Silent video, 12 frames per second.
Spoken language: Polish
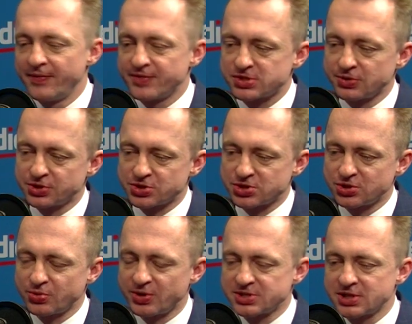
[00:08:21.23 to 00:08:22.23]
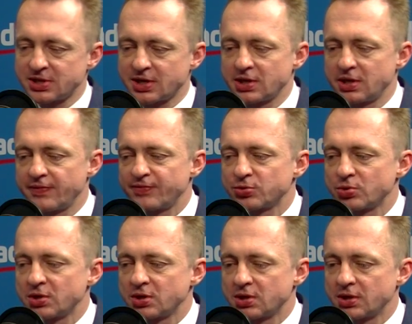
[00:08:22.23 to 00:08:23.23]
Są też sytuacje takie, w
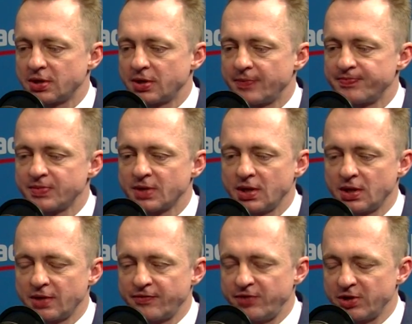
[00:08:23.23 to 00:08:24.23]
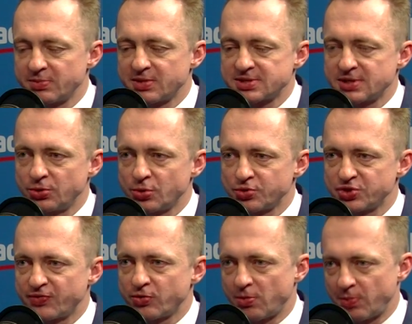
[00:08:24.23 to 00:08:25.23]
których e, firmy znajdują się
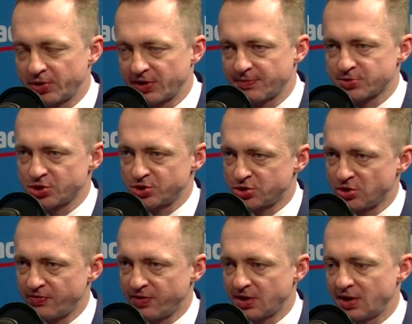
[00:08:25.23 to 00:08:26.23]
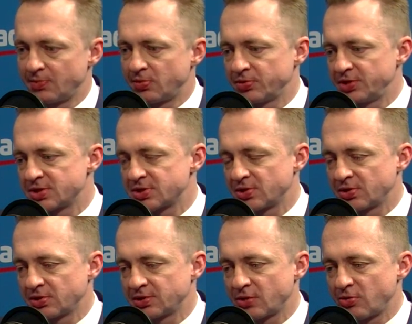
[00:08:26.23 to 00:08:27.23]
w kłopotach przejściowych albo
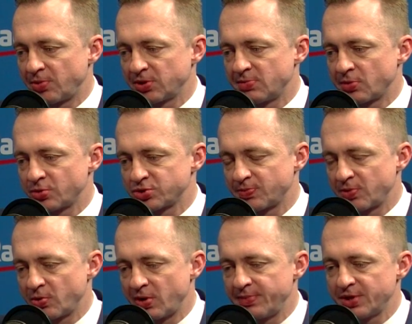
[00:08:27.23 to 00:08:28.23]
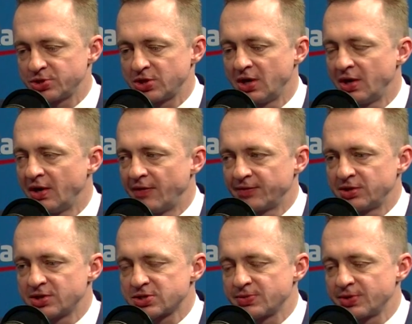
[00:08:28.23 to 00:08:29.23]
nieco te kłopoty mogą się pogłębiać, wtedy
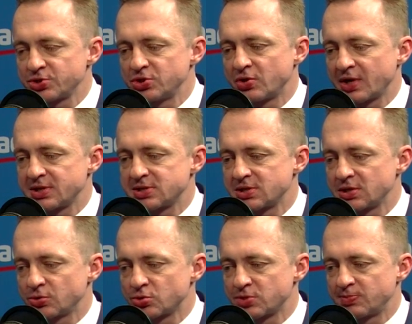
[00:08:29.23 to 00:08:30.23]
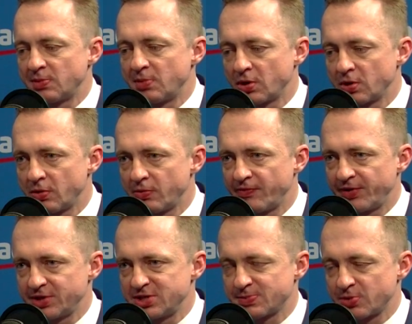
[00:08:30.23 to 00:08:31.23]
też są nasi doradcy, którzy pomogą w
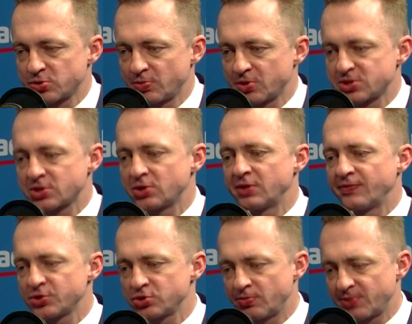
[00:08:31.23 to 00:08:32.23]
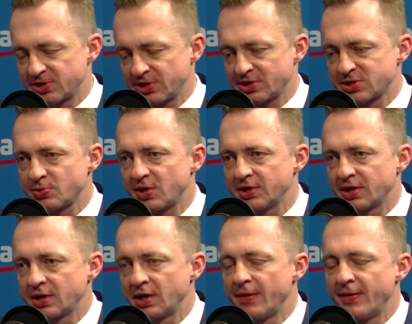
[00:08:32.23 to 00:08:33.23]
jakiś sposób od strony właśnie opłacania
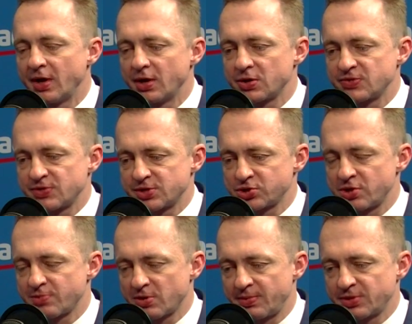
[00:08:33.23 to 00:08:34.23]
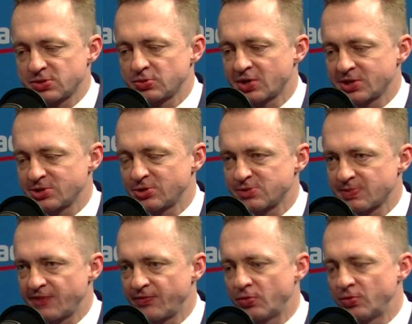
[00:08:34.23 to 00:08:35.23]
składek rozwiązać ten problem. To są doradcy do
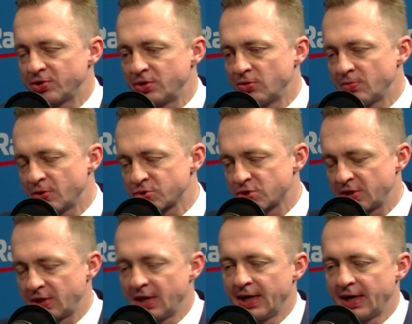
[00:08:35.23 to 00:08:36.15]
spraw ulgi umorzeń.